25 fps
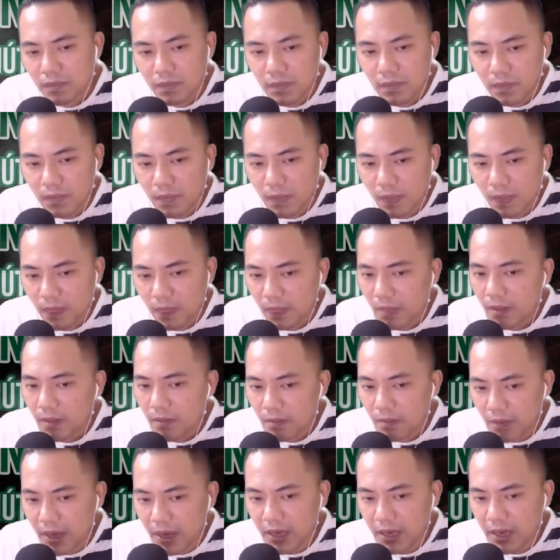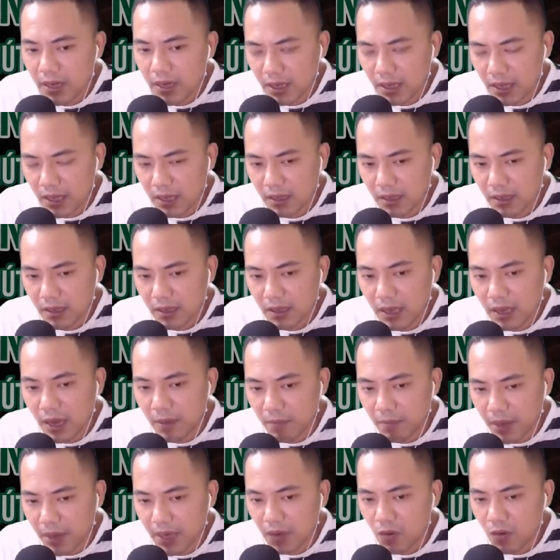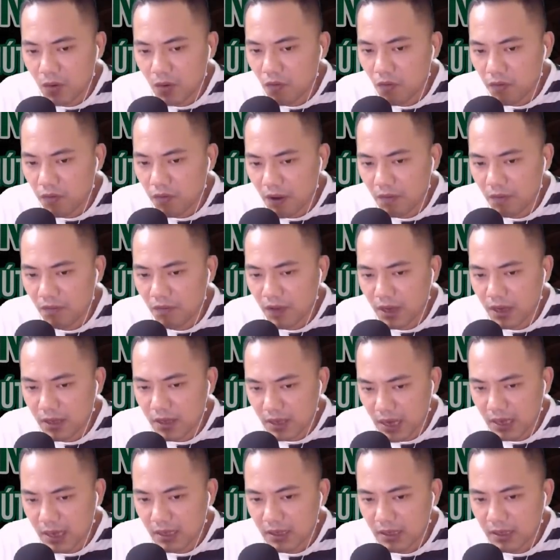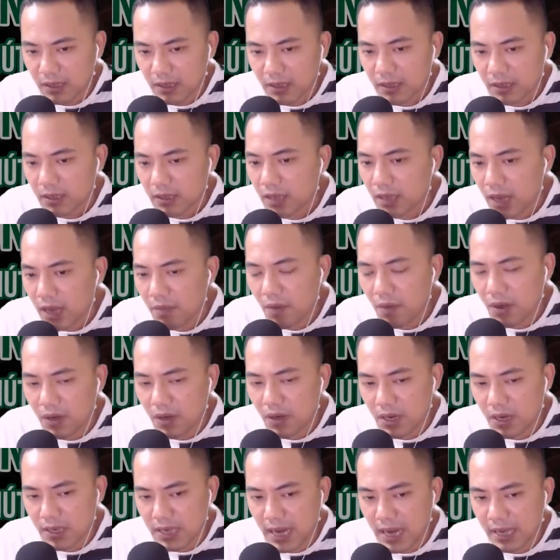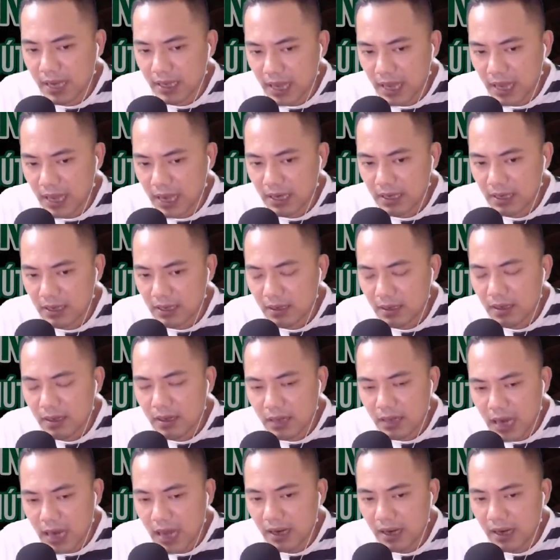Mấy người thầy Minh, cụ Phong và Nhật thấy mọi người giải tán nán lại.